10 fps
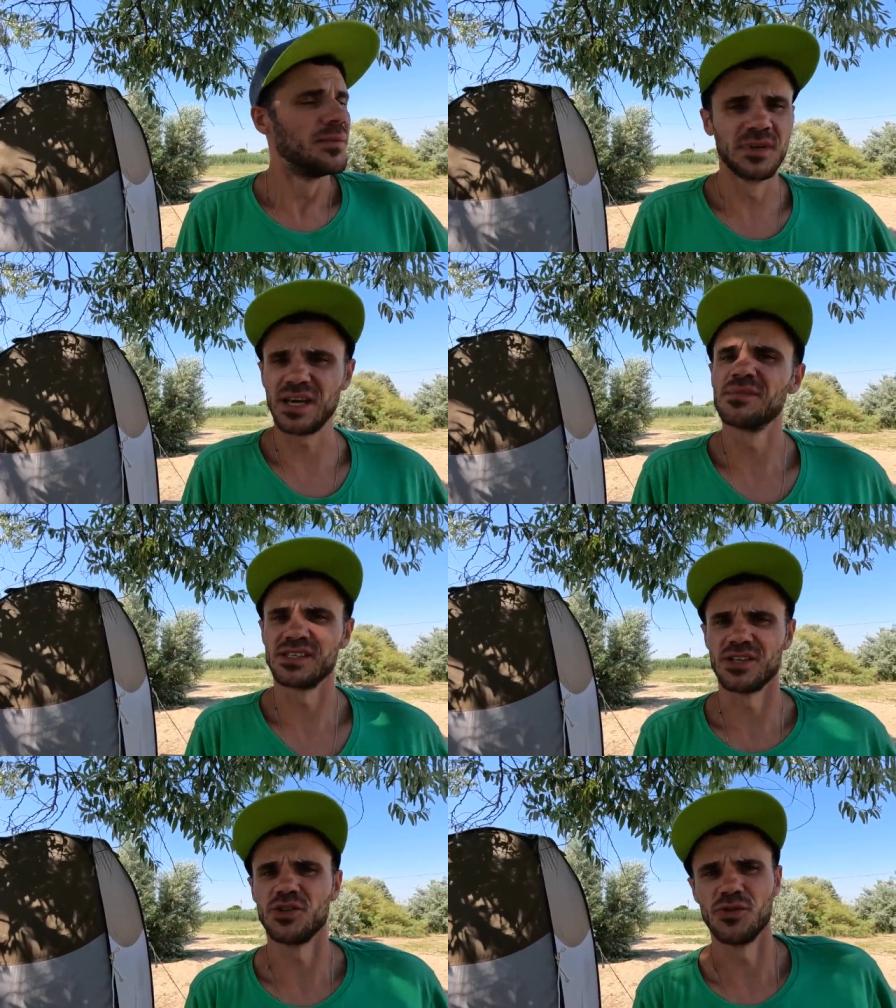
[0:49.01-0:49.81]
мы там
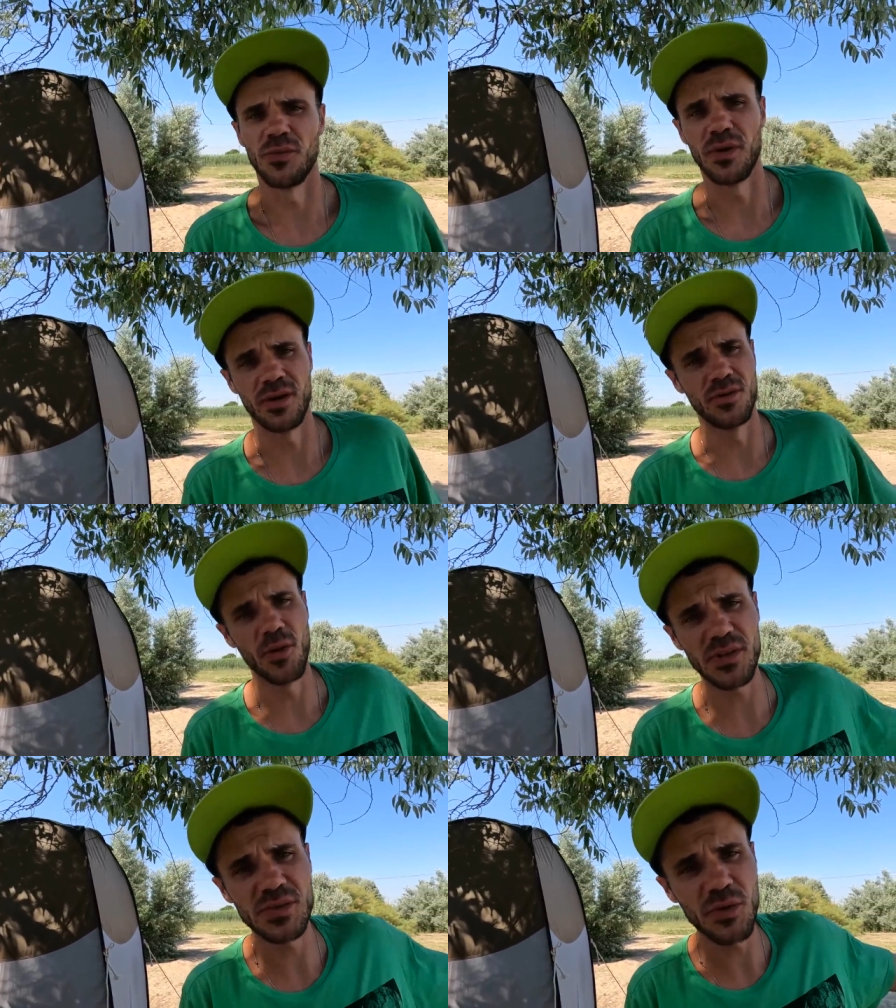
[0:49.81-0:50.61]
и заночуем.
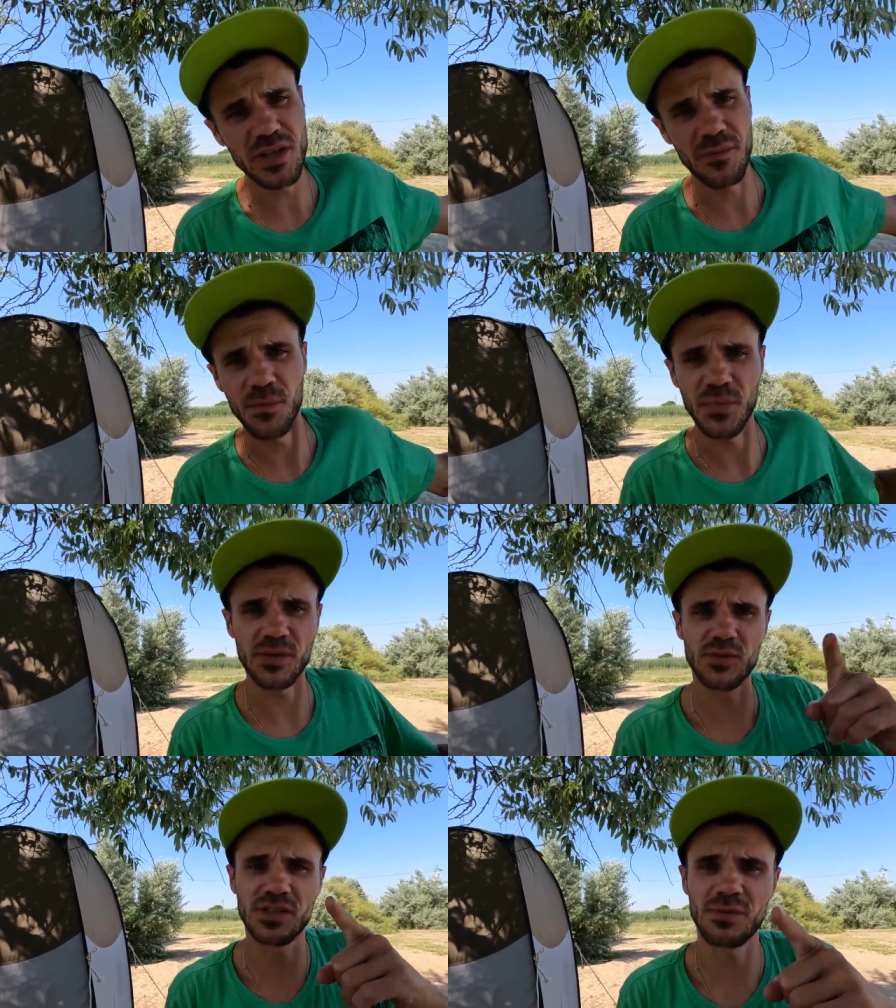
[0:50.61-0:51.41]
Но посмотрим,
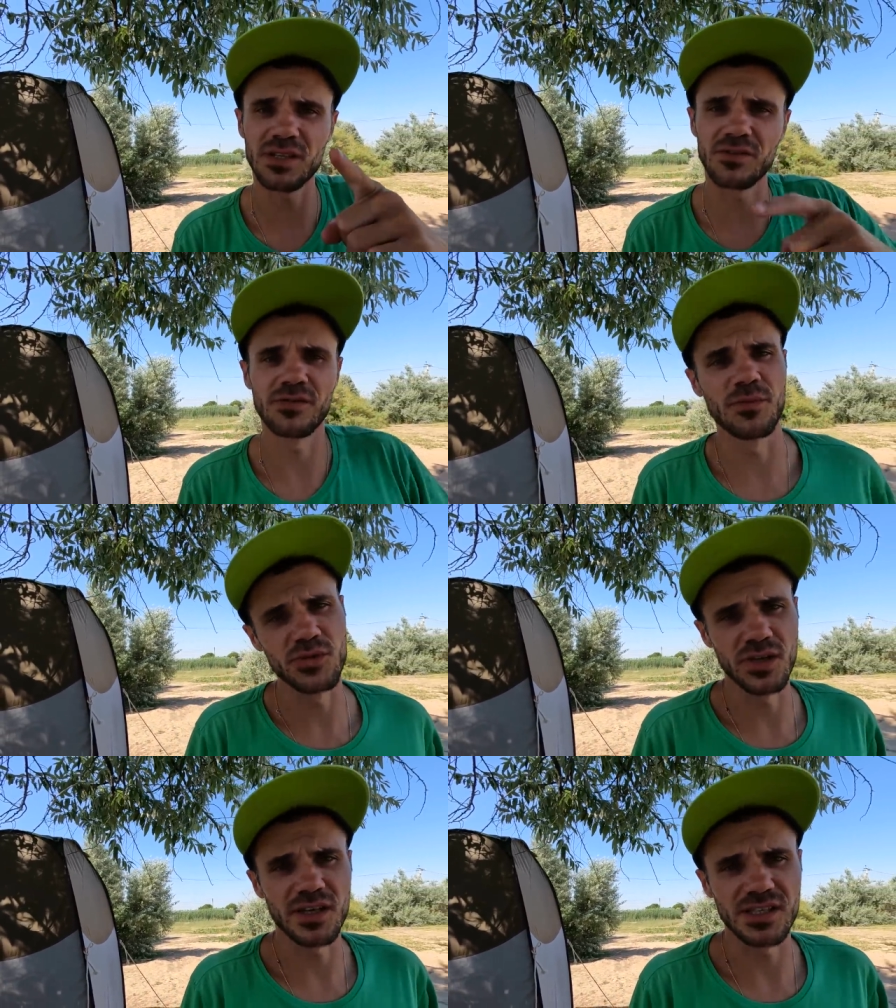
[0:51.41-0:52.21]
поэтому досматривайте
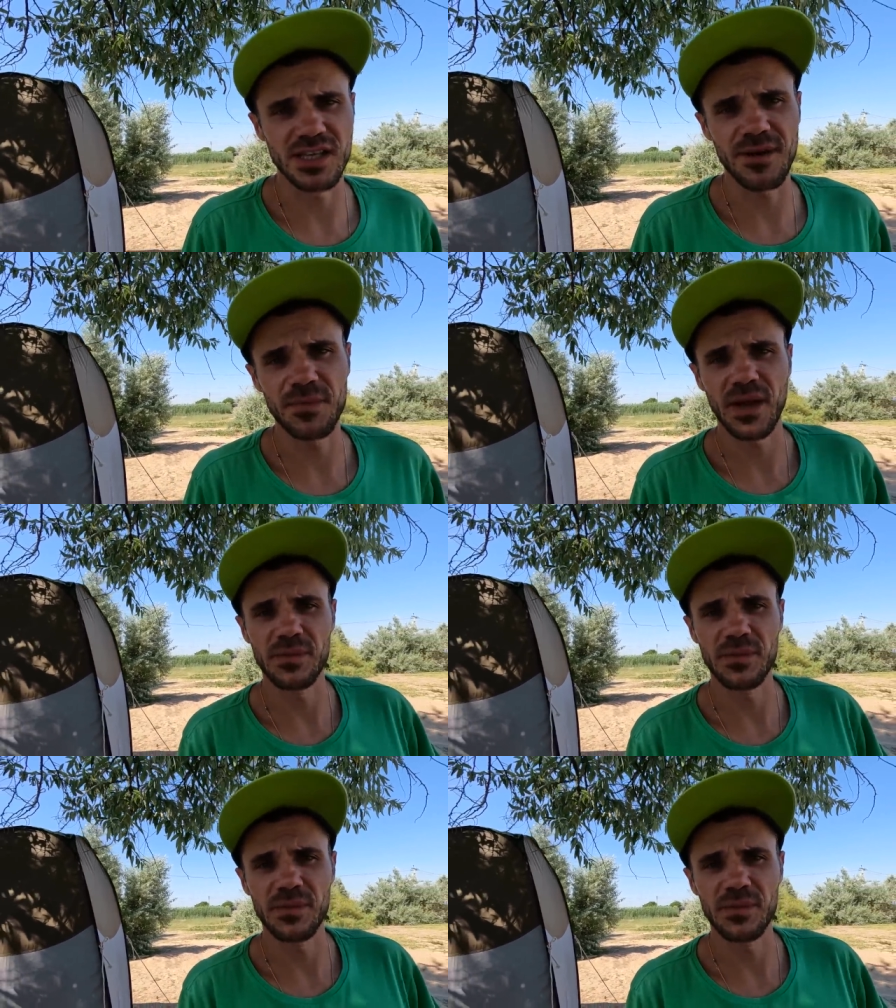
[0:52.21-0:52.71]
выпуск до конца.